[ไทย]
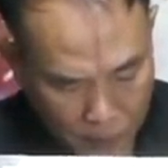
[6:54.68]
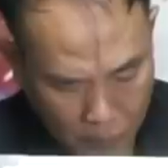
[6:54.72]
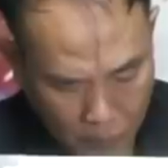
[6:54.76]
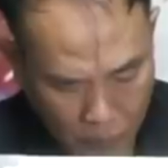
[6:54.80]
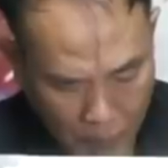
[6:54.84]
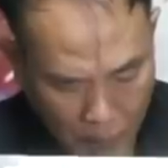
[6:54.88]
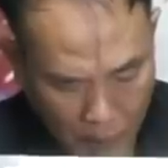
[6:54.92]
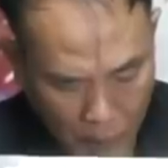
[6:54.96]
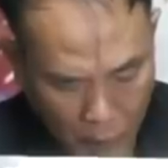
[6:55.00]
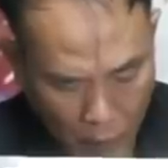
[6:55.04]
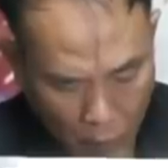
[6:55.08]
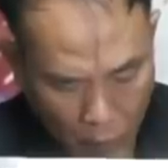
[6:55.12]
พ
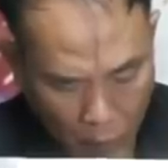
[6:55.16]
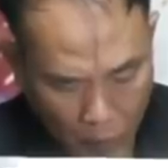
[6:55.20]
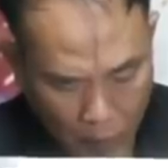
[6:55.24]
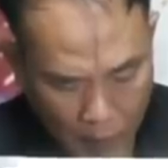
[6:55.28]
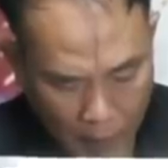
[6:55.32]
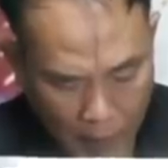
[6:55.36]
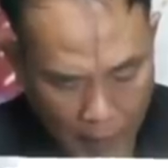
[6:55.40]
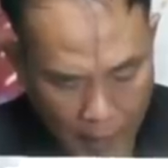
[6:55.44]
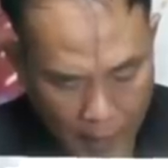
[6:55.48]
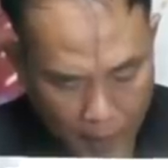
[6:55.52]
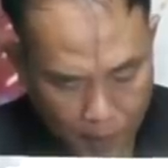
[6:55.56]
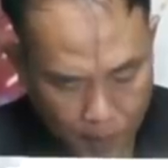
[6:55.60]
ฤษภ
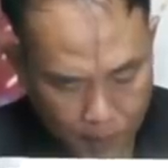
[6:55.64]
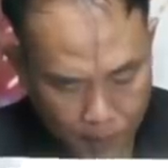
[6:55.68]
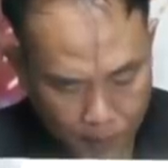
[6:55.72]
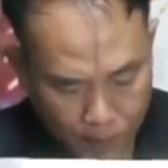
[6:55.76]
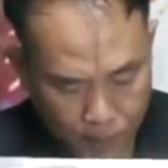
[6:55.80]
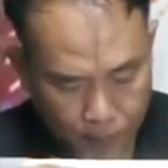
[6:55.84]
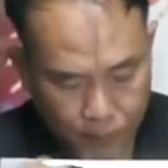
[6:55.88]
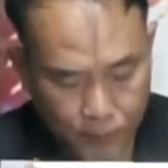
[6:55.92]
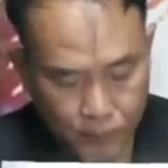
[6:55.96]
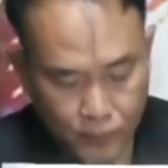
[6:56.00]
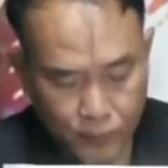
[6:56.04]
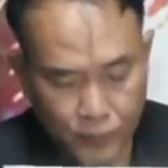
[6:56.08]
นะครับ
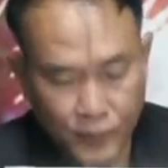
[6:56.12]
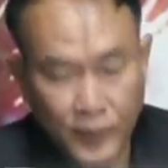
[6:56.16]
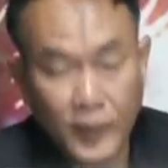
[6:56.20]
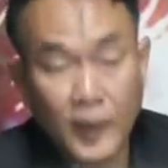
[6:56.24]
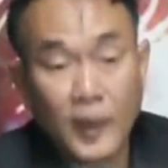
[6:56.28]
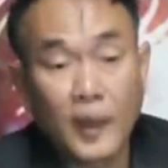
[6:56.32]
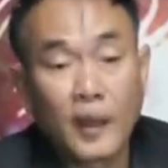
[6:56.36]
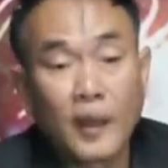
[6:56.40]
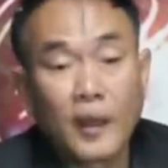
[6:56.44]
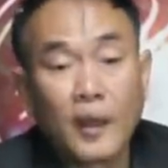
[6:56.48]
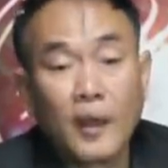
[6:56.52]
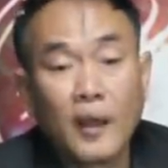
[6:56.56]

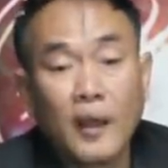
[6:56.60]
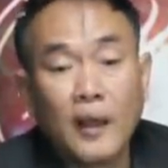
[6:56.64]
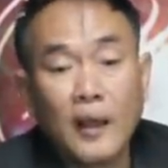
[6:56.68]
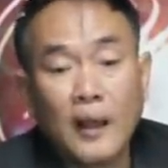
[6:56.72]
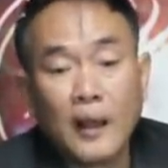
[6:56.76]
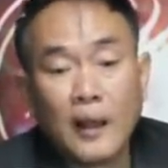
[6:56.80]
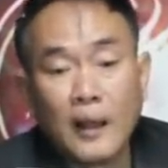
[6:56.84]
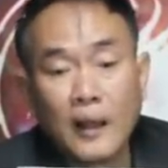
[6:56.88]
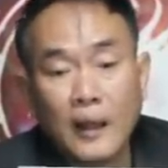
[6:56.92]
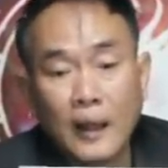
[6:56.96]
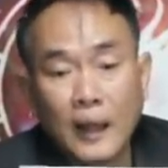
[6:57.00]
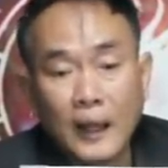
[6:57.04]

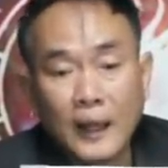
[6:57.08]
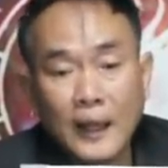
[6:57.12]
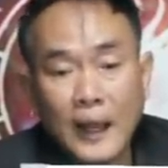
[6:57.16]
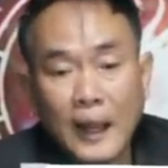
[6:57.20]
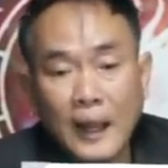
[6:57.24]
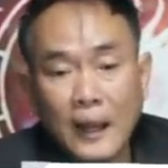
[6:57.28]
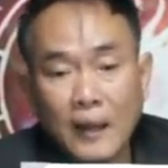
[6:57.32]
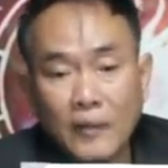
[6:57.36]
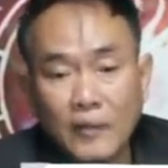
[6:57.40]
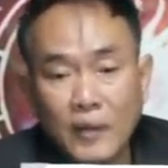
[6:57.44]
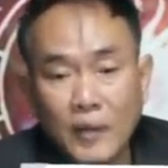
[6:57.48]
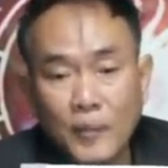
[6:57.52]
ลัคนา
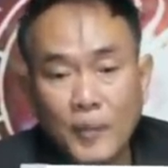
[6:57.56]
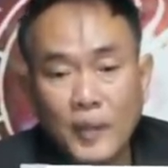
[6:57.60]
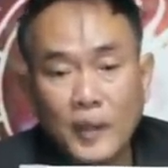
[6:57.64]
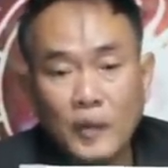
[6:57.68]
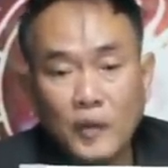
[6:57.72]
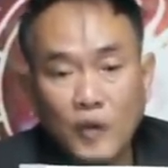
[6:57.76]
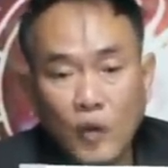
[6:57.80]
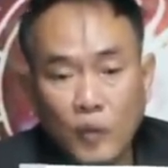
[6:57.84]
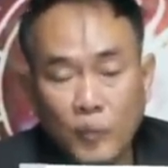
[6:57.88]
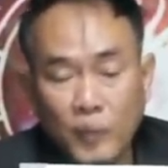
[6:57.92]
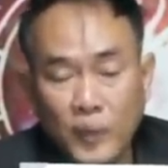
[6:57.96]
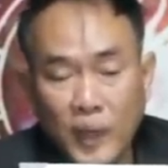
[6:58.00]
ราศีพฤ
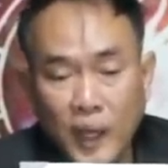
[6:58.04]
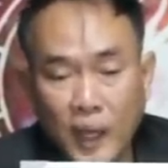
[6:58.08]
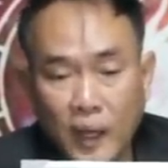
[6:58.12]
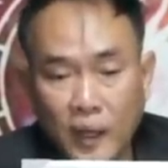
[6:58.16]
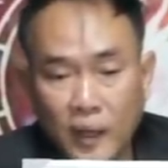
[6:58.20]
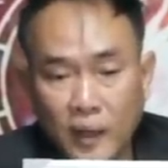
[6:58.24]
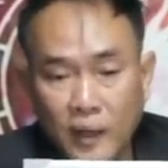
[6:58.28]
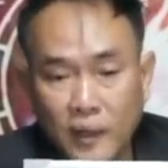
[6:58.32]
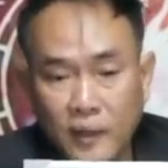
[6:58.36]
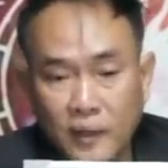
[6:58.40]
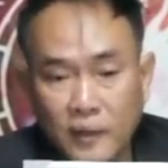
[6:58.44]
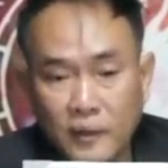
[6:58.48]
ษภเนี่ย
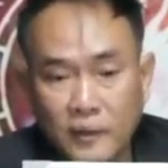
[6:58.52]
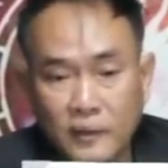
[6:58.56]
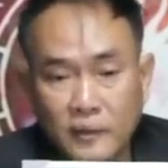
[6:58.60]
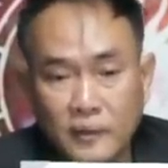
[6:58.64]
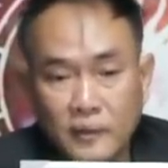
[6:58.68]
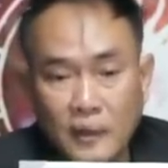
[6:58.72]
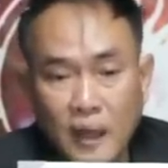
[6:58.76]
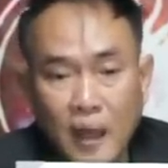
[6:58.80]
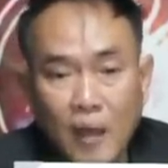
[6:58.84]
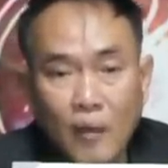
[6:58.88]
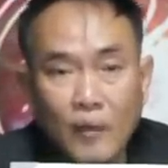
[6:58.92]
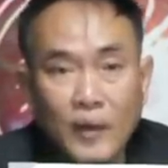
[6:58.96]

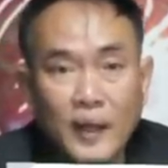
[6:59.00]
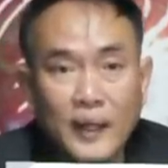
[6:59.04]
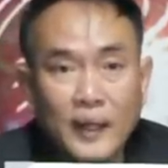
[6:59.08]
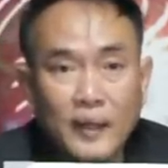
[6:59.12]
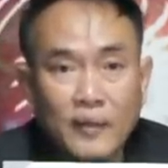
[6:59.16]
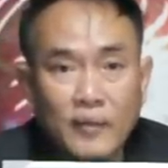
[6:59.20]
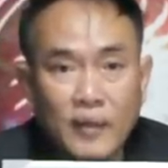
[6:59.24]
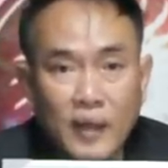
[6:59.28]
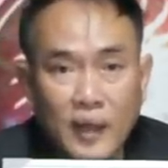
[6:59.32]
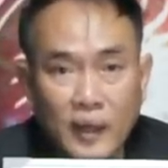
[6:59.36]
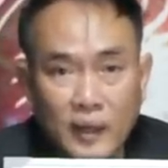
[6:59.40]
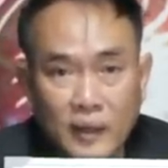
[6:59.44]
เจ้าเรือนเก
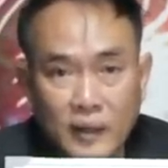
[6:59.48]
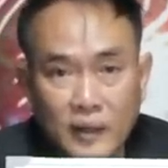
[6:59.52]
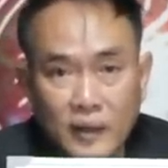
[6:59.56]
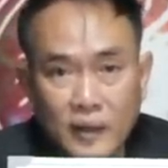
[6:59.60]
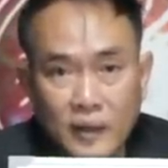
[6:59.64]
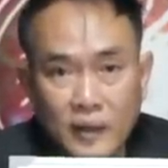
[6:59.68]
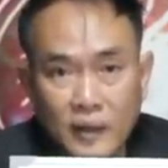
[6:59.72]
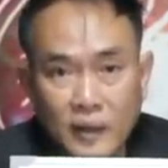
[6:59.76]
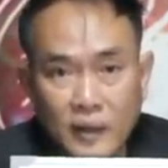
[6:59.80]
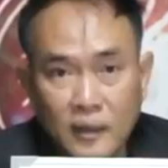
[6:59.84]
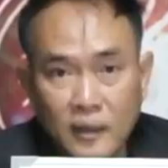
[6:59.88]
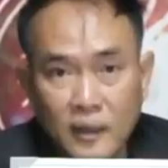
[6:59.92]
ษตรคื
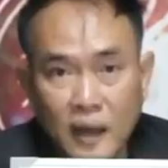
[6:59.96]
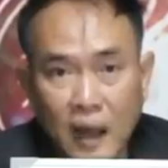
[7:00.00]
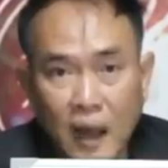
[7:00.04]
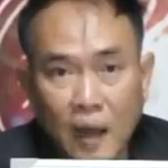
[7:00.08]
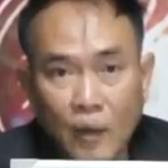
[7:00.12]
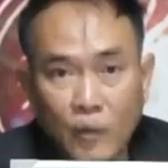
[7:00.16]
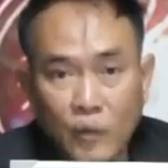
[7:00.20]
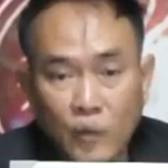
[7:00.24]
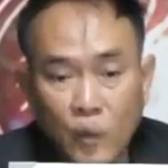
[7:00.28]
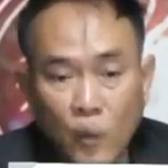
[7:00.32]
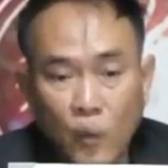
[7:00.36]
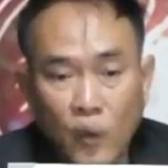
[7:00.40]
อดา
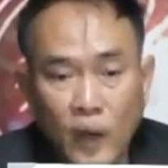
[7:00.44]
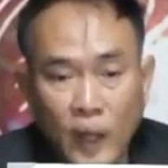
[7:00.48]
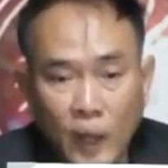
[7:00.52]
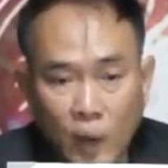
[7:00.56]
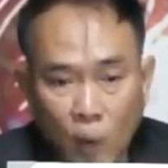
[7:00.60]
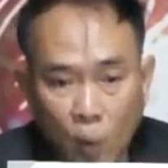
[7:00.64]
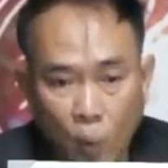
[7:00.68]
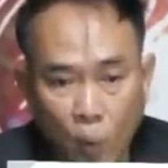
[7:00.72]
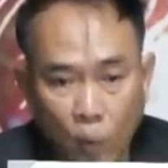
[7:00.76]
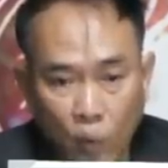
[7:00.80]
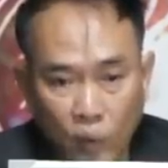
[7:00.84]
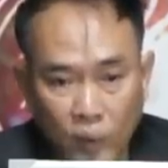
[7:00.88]
วศุกร์เลข
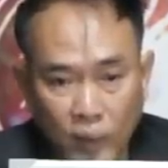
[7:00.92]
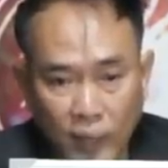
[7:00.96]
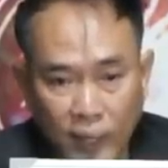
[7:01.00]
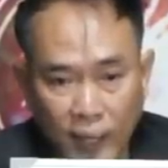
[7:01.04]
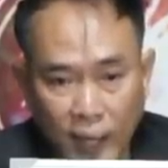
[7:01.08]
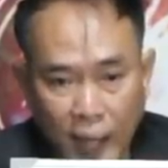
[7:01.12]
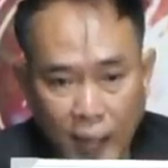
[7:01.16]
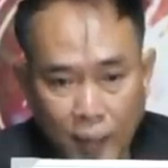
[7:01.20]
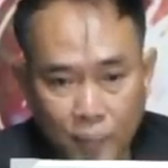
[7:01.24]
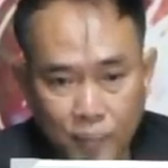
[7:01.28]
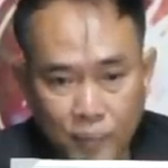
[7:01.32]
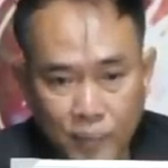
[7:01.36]
หกนะ
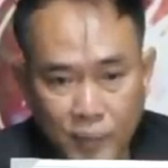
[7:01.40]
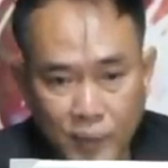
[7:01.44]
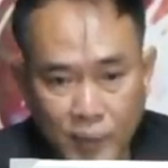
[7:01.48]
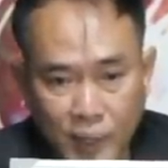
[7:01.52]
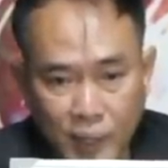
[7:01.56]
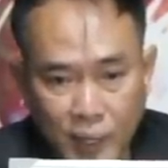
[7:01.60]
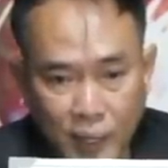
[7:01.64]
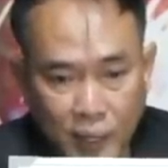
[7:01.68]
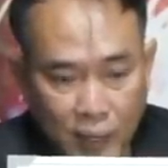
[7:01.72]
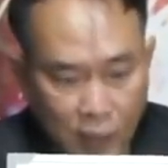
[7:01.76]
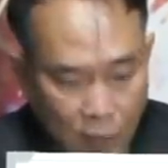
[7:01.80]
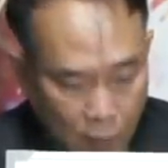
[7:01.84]
ครับ
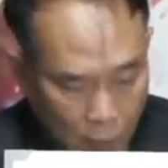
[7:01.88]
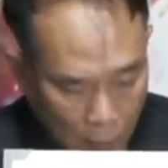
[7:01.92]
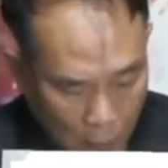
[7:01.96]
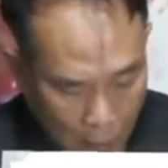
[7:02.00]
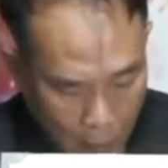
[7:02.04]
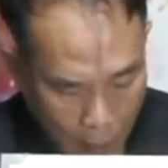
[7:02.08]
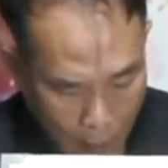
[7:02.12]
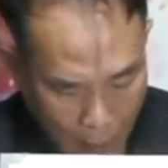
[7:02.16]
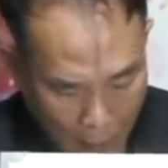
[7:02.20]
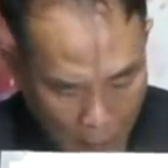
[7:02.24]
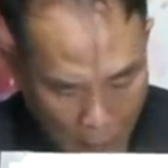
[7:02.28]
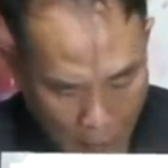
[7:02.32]
แล้ว
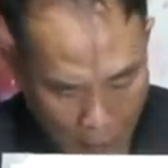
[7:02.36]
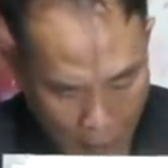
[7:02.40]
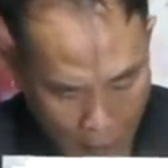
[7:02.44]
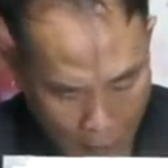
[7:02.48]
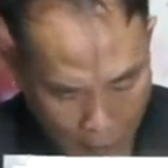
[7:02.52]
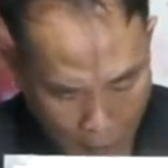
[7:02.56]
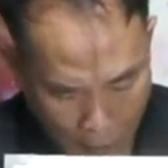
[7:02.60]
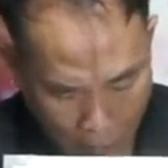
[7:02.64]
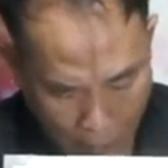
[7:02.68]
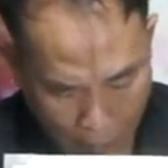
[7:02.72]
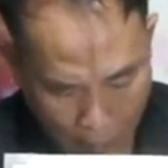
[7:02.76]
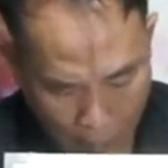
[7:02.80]
ก็
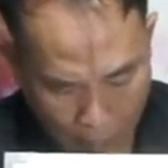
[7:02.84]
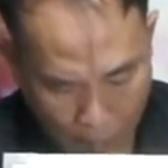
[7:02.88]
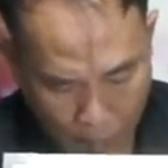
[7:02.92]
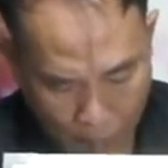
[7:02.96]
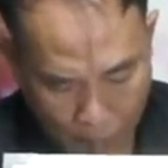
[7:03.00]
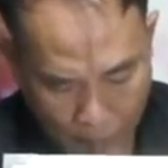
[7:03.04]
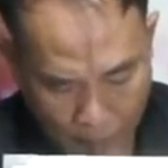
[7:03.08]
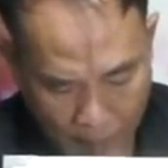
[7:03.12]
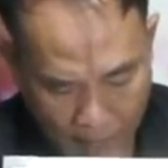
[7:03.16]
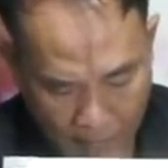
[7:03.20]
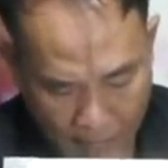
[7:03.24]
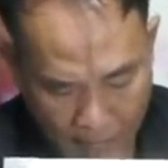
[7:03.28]

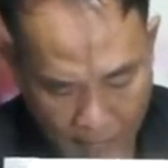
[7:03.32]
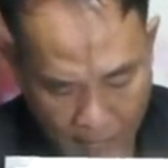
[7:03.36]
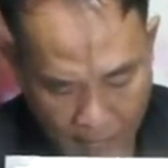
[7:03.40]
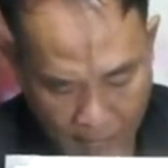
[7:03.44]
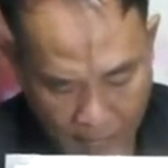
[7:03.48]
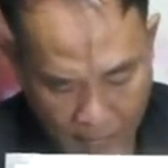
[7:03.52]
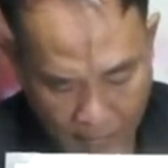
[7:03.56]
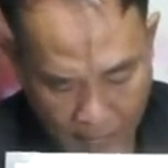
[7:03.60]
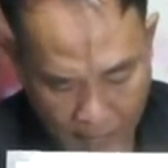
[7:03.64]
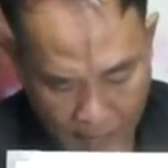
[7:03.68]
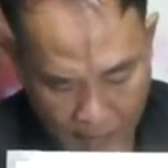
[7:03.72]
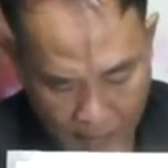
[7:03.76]
มี
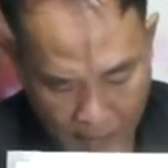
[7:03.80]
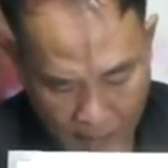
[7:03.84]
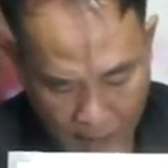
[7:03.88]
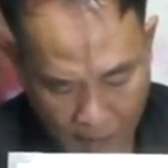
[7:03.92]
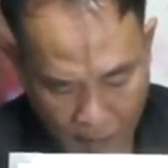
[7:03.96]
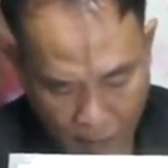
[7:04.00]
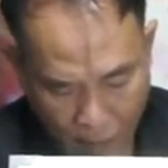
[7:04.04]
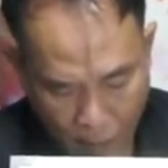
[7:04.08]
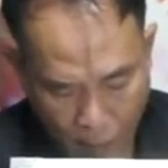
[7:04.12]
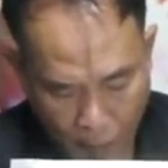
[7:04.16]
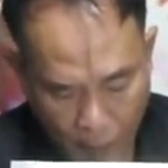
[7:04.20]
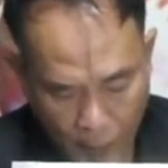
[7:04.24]

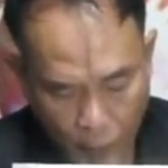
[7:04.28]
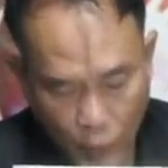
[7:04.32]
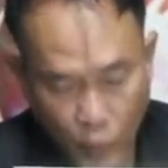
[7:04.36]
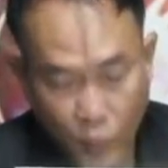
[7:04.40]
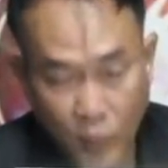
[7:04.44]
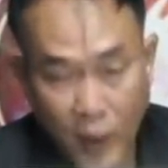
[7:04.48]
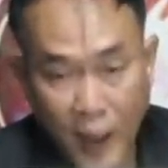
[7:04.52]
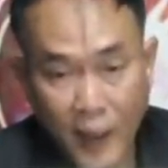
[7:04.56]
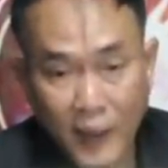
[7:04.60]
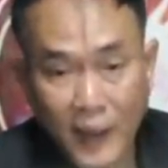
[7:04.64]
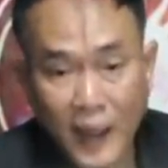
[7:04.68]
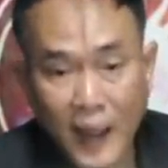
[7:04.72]
พบกระดุม
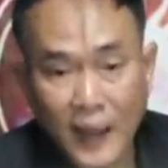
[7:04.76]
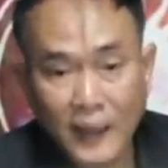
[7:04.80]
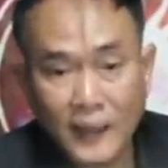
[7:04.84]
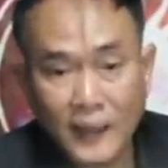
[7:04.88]
พระกา